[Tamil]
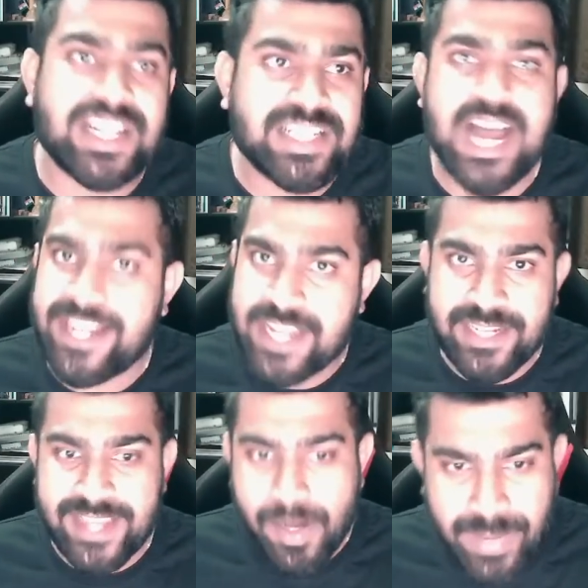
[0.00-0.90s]
அக்கா
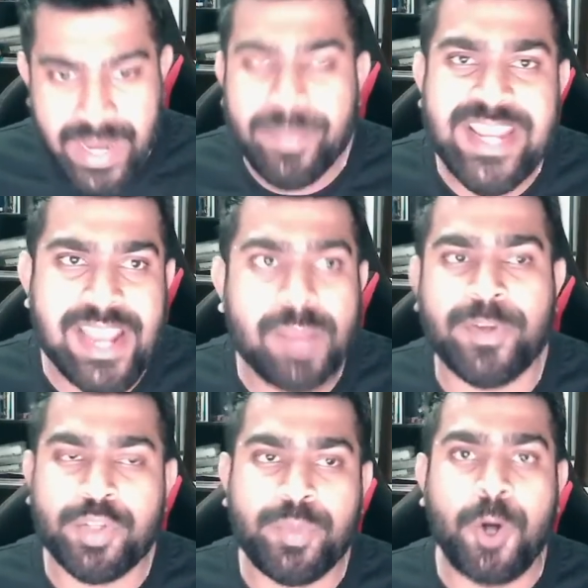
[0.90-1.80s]
அண்ணாக்கு ஹெல்ப் எப்படி
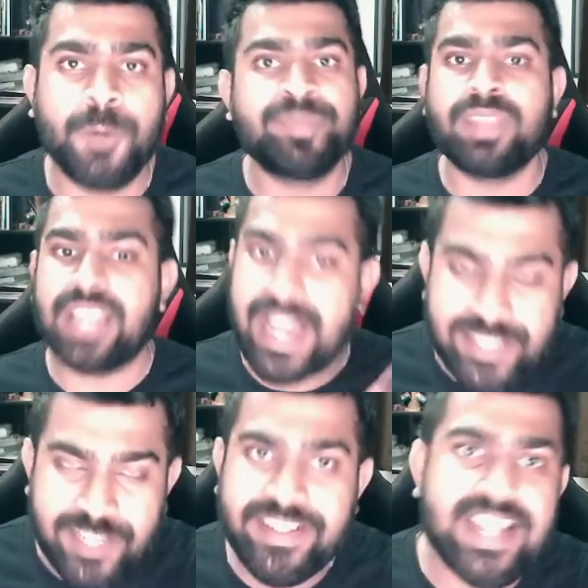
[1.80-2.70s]
ஹெல்ப் பண்ணுமோ
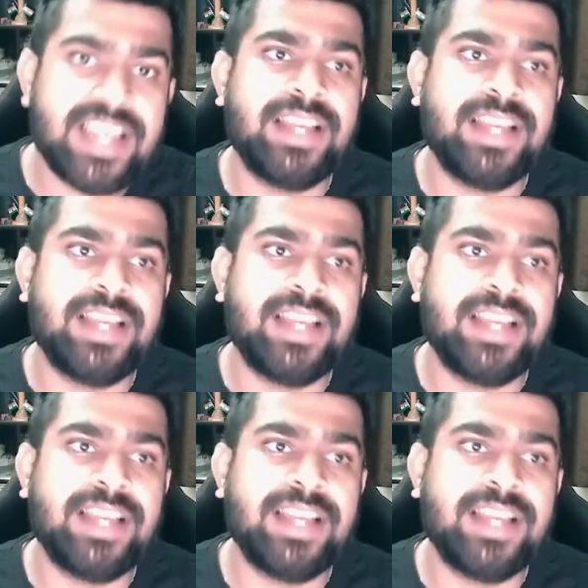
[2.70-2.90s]
அதை விட